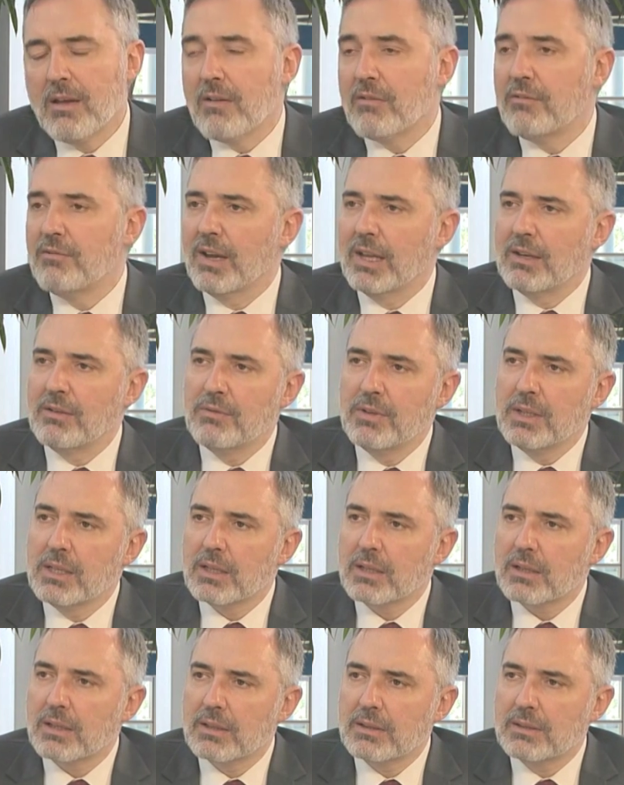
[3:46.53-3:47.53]
wenn
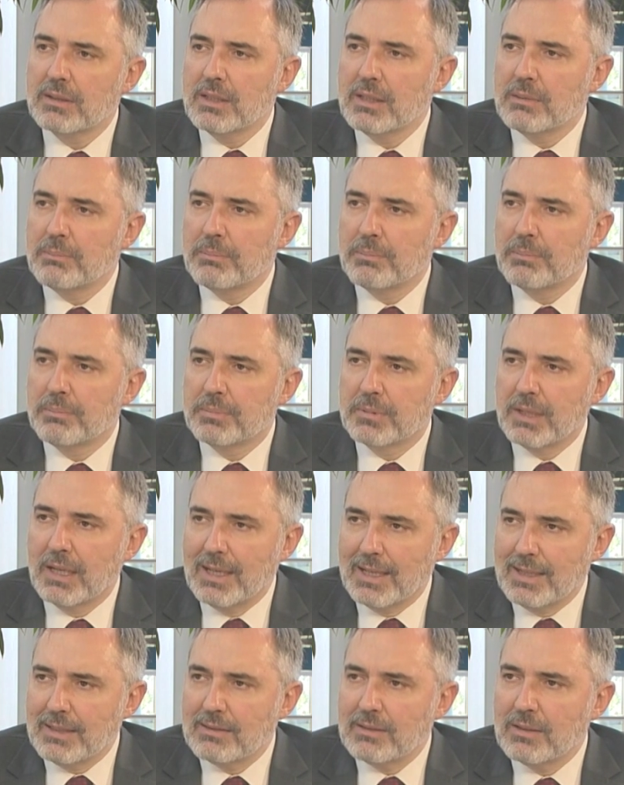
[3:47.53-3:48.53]
wir die
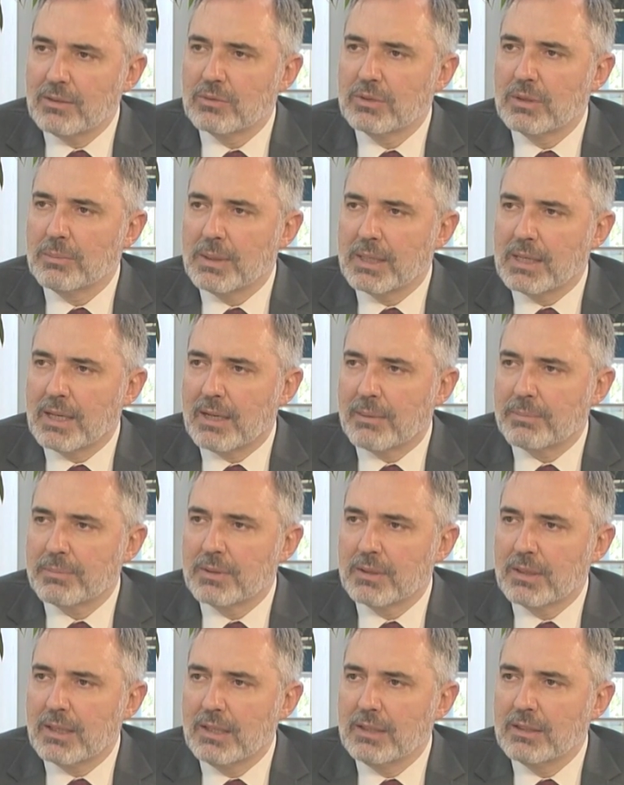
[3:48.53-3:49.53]
Talente und die
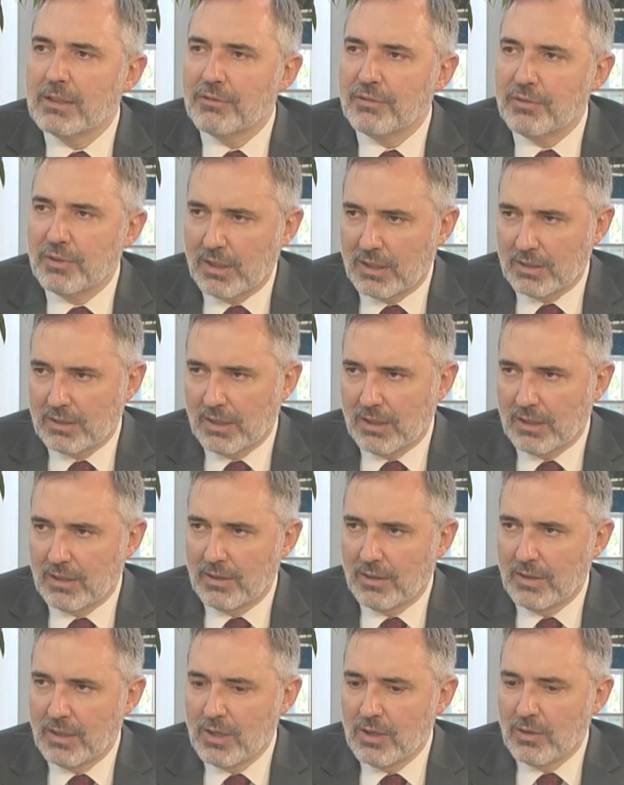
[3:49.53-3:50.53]
begabten Kinder fördern
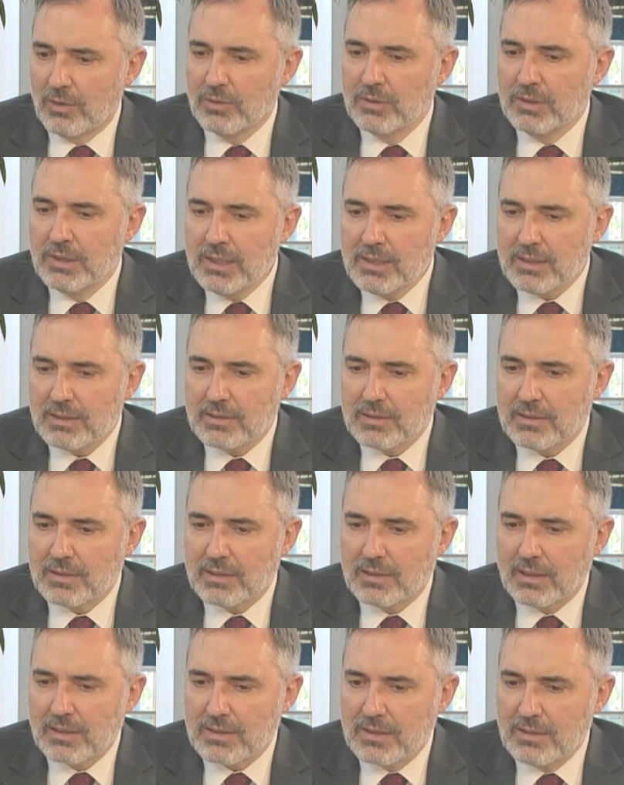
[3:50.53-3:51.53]
und nicht
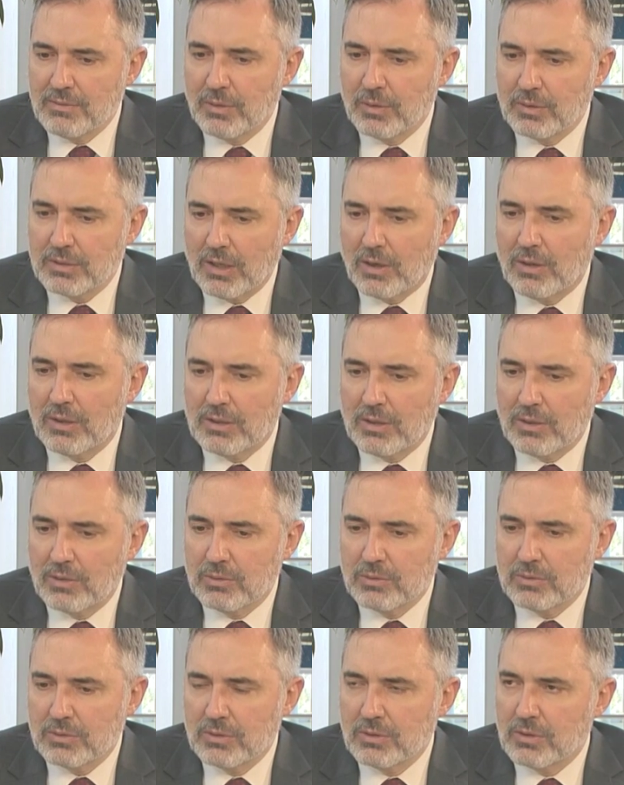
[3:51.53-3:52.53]
das Niveau dauernd nach
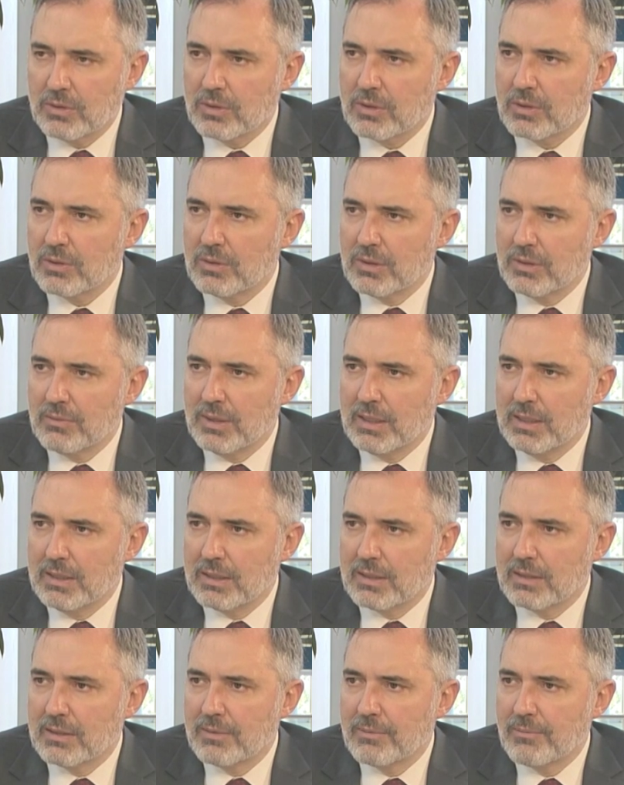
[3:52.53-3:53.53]
unten drücken und
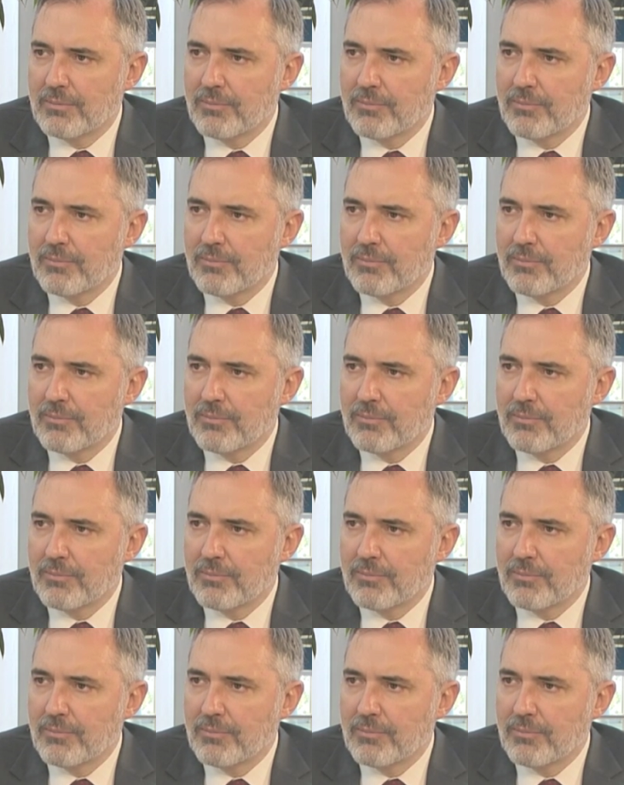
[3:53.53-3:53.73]
nivellieren.